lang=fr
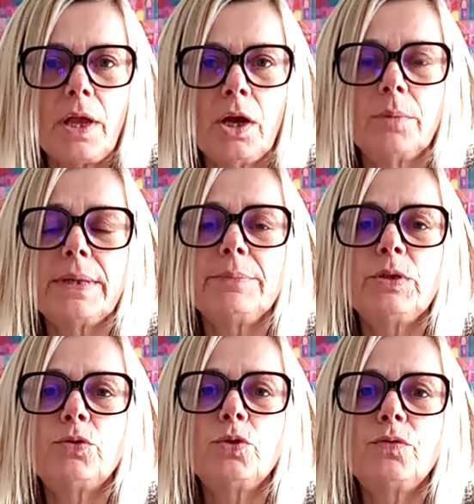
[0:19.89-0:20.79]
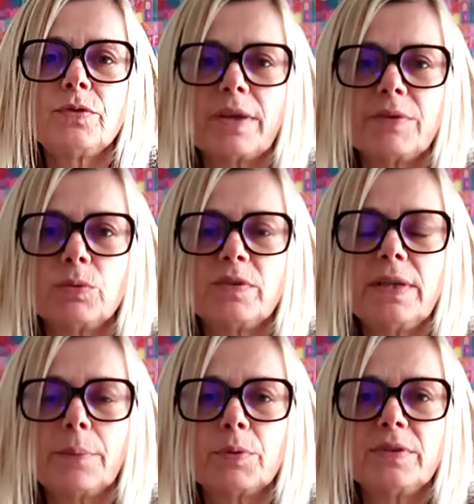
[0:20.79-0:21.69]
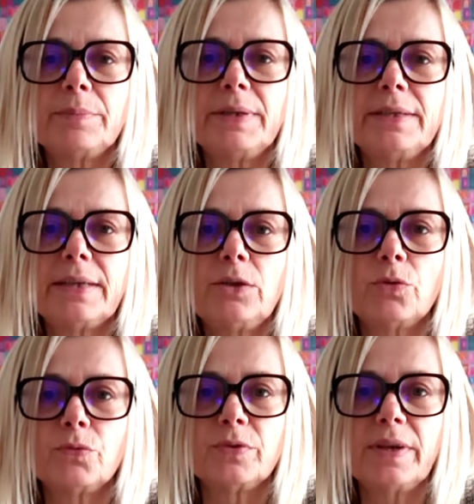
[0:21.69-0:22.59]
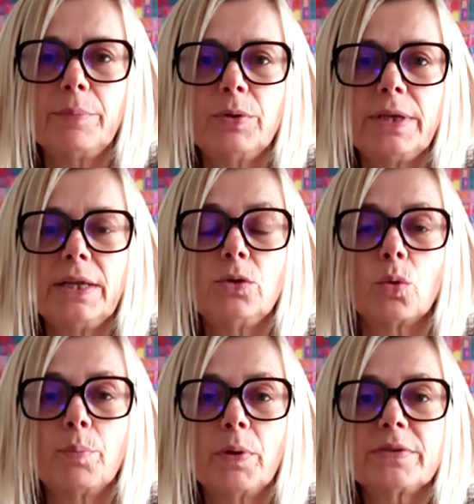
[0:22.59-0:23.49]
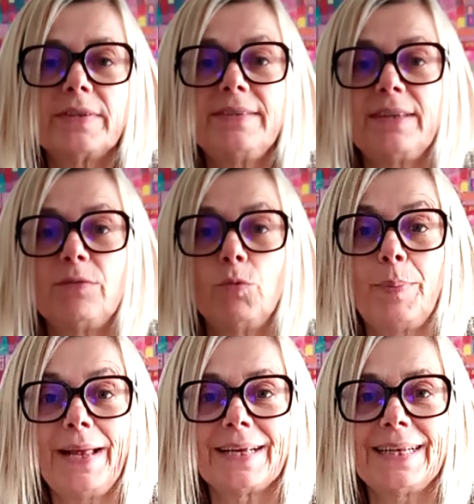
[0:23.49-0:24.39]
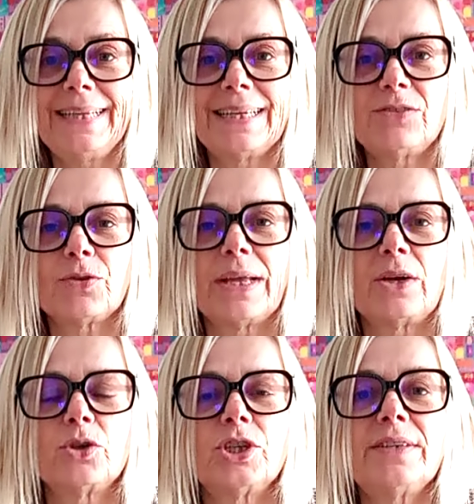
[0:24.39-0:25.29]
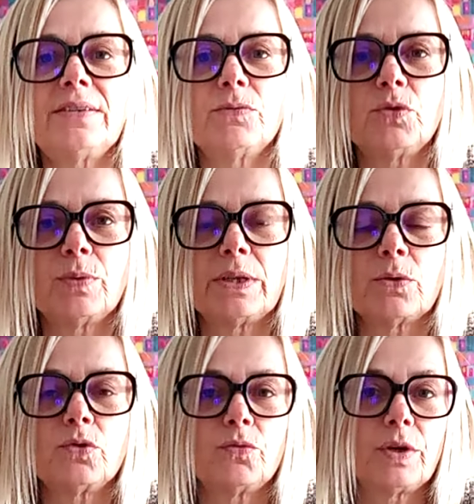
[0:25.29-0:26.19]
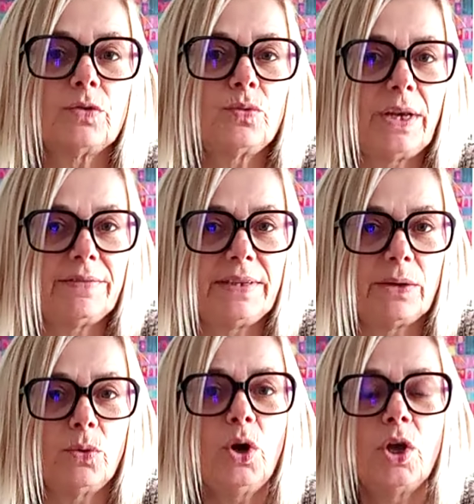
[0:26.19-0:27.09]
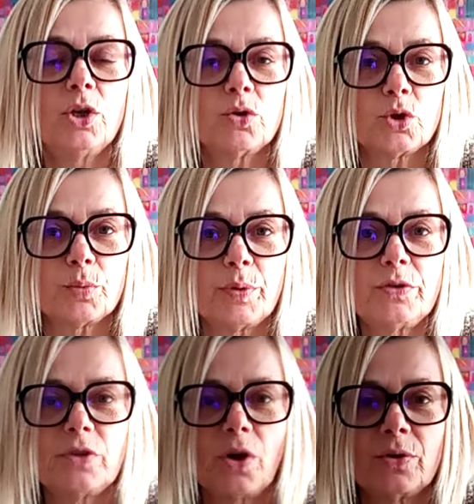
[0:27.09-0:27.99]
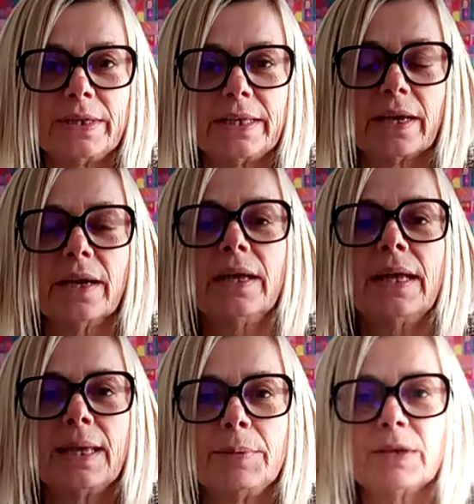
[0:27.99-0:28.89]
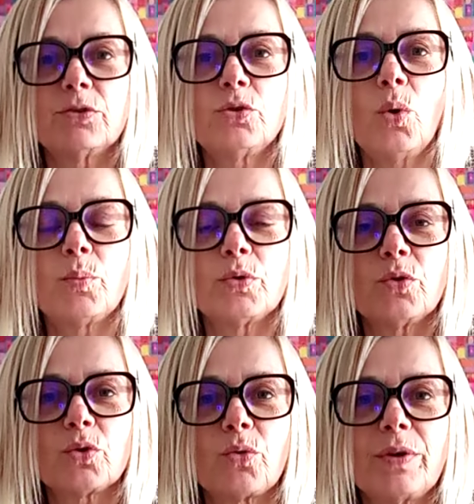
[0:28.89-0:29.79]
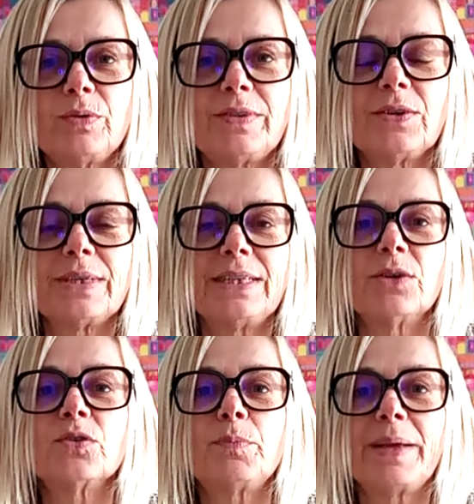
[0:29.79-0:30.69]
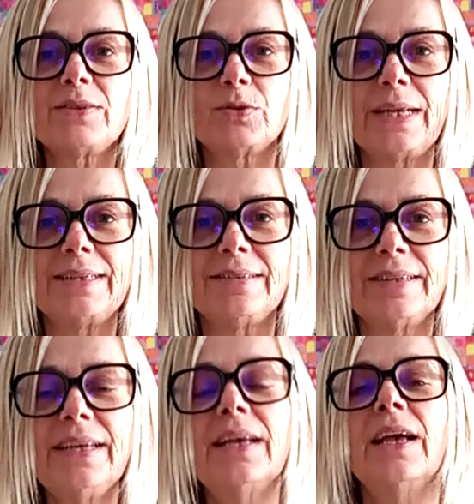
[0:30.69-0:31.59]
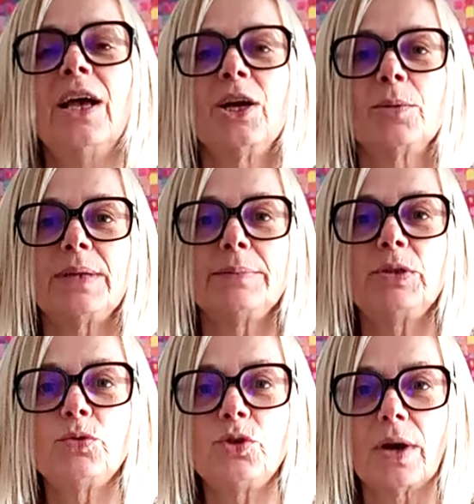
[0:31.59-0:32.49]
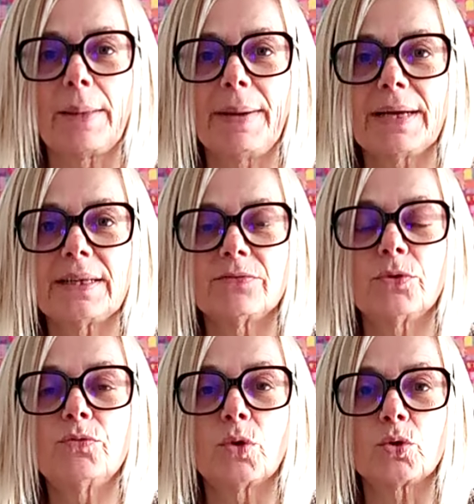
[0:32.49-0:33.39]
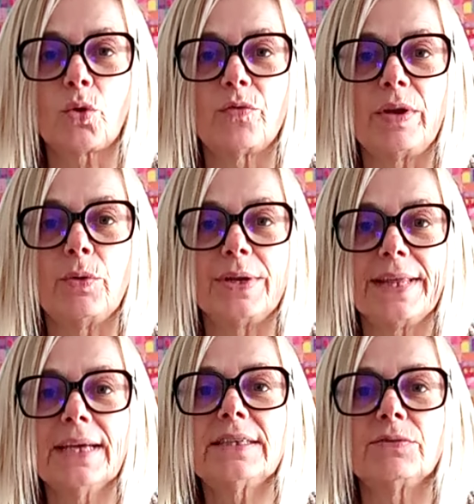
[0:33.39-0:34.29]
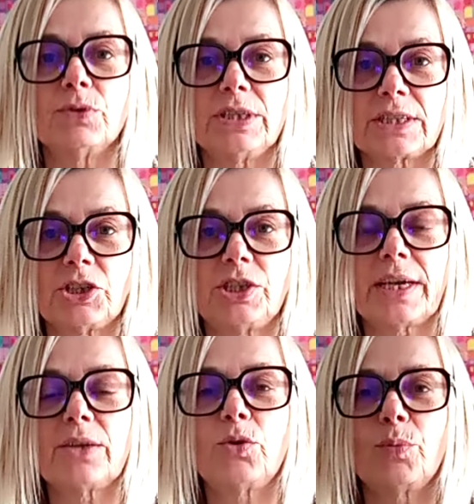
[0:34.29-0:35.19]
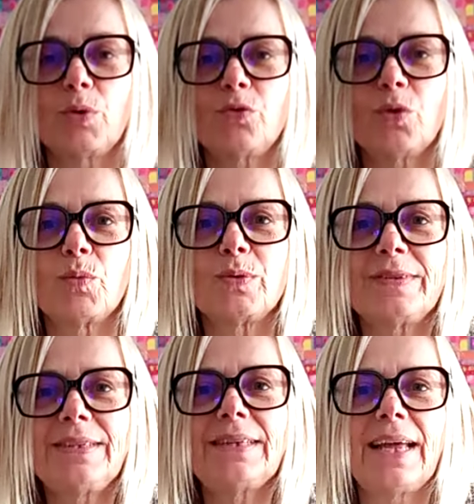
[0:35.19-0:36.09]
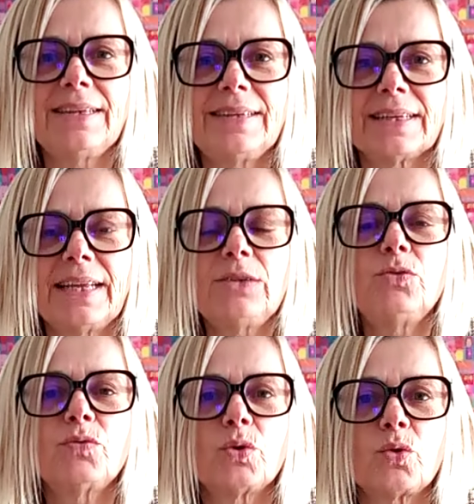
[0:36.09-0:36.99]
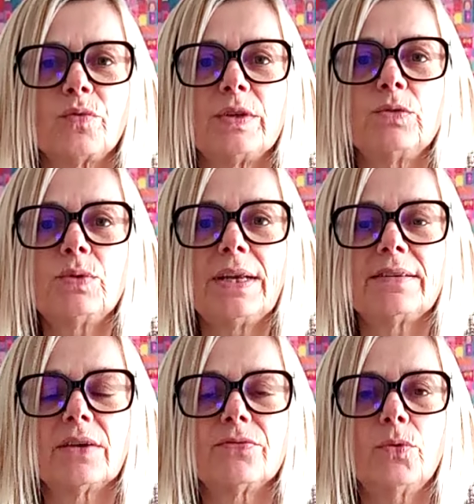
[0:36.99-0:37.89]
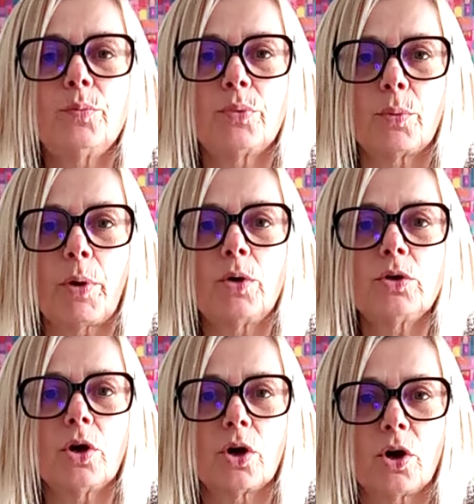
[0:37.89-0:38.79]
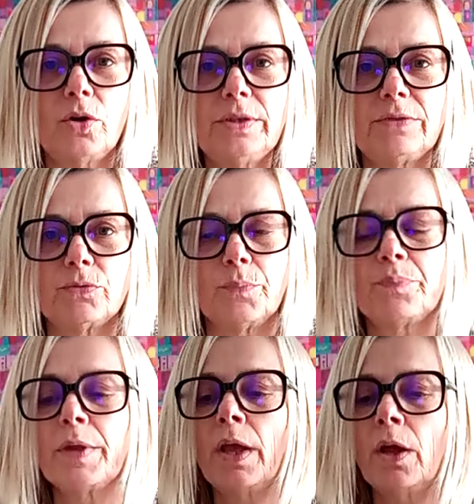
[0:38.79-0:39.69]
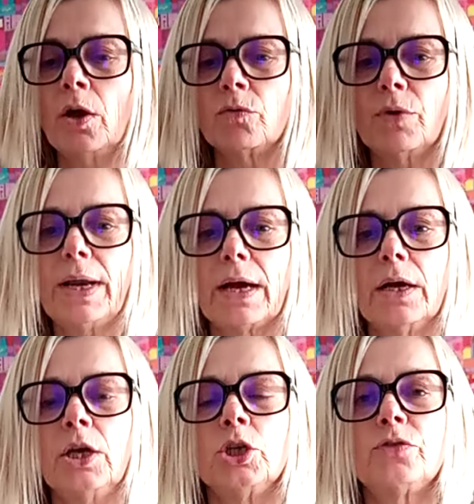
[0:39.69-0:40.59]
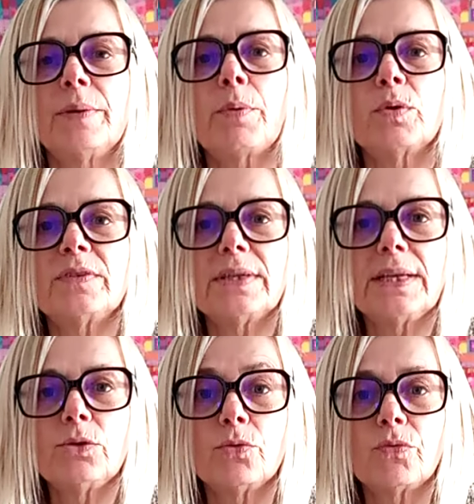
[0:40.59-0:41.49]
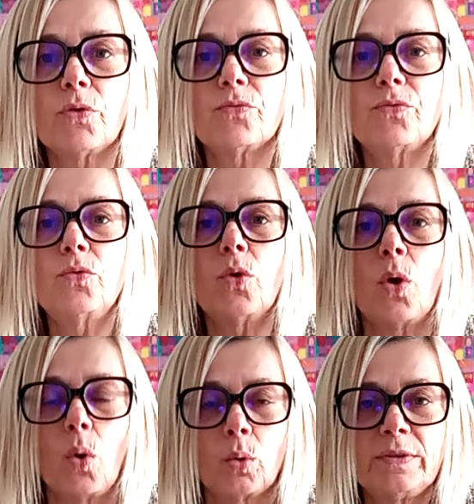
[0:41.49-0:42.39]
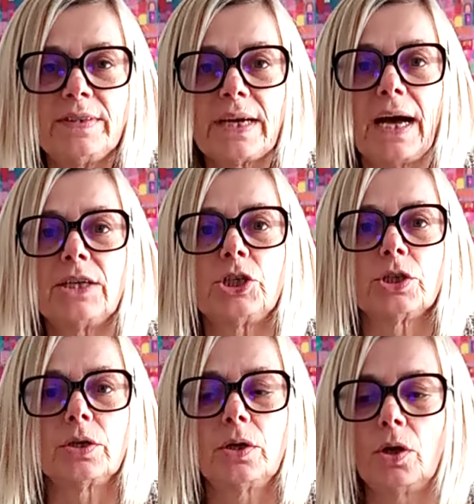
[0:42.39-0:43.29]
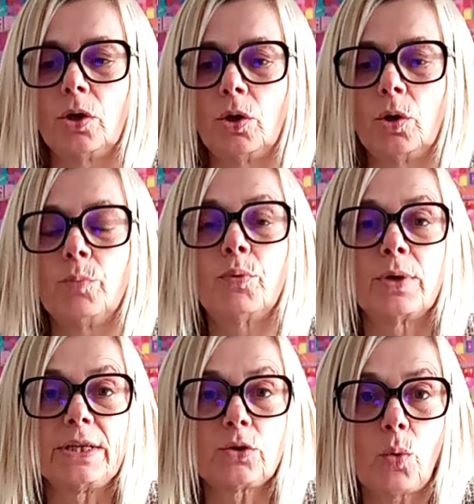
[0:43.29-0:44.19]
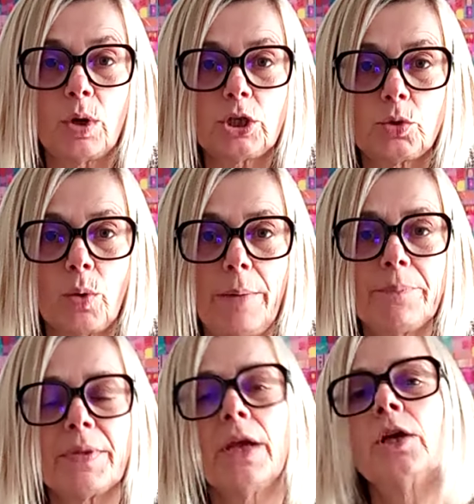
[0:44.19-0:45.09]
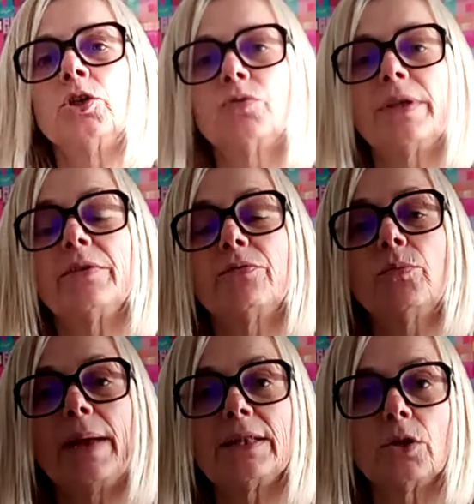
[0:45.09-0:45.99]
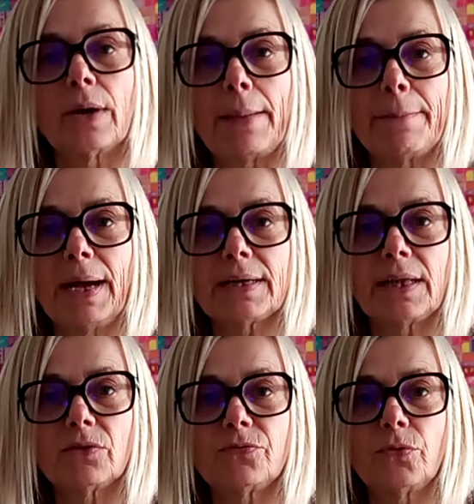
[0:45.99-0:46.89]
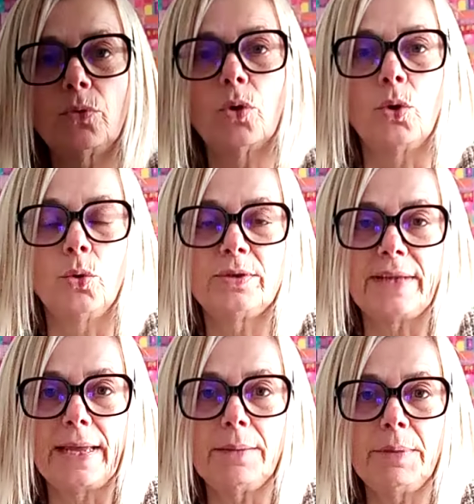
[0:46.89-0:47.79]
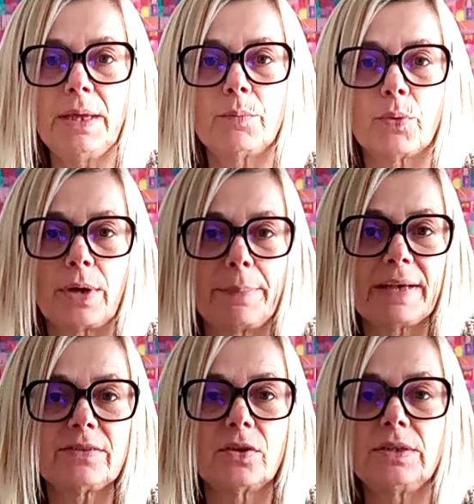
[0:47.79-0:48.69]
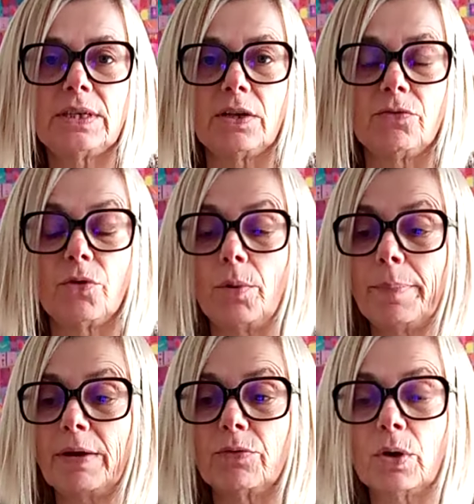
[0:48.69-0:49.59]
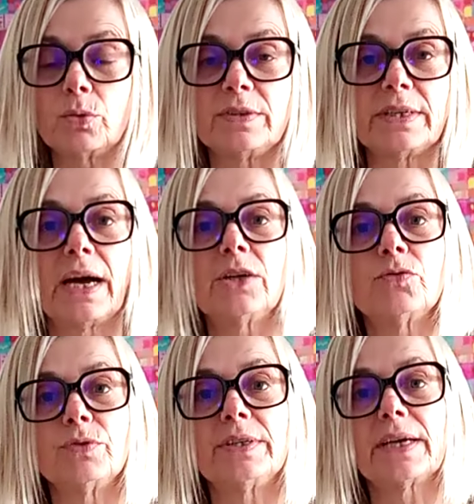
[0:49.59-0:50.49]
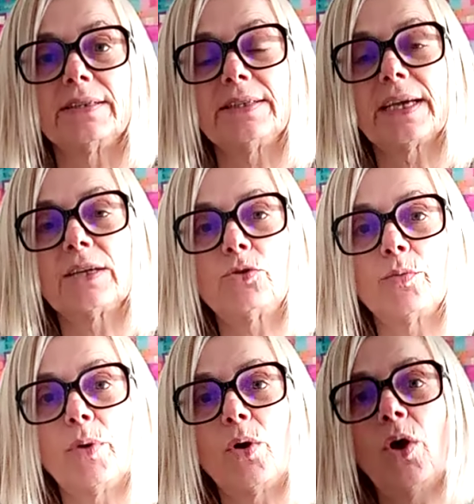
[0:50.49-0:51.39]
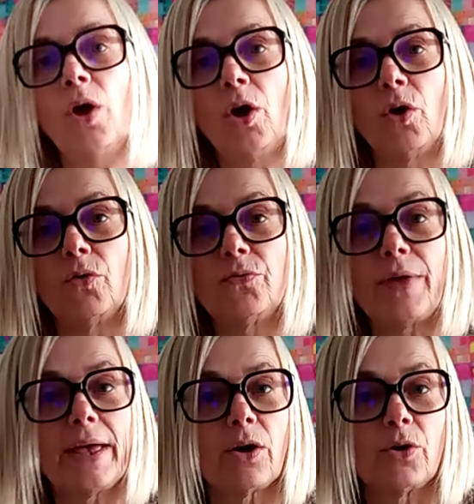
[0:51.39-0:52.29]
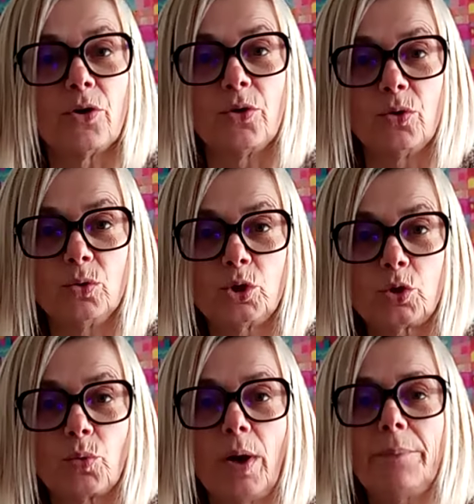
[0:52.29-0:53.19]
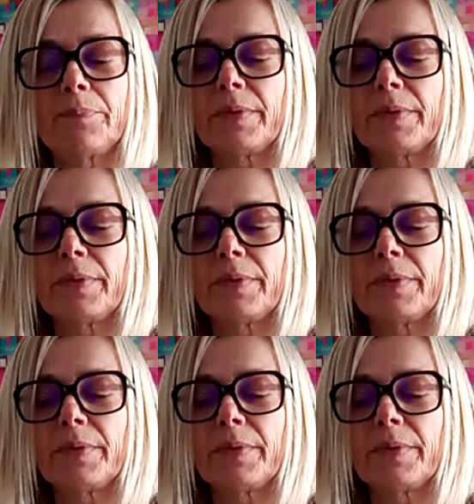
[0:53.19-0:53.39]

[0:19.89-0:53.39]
Comme d'habitude, vous avez aussi la possibilité de vous abonner, donc pensez s'il vous plaît à cliquer sur la clochette si vous souhaitez recevoir toutes les vidéos que je poste en ligne. Et bien sûr, on peut se retrouver aussi en guidance personnalisée. Comme d'habitude, dans la barre d'infos, vous retrouvez le lien qui vous dirige directement sur mon site internet où vous retrouvez toutes les infos pour prendre rendez-vous. Voilà, je vais procéder devant vous au tirage euh, pour les trois choix. Je vais vous mettre dans la barre d'infos le timing pour les personnes qui ne veulent pas voir le tirage. Vous irez directement euh, faire euh, le choix.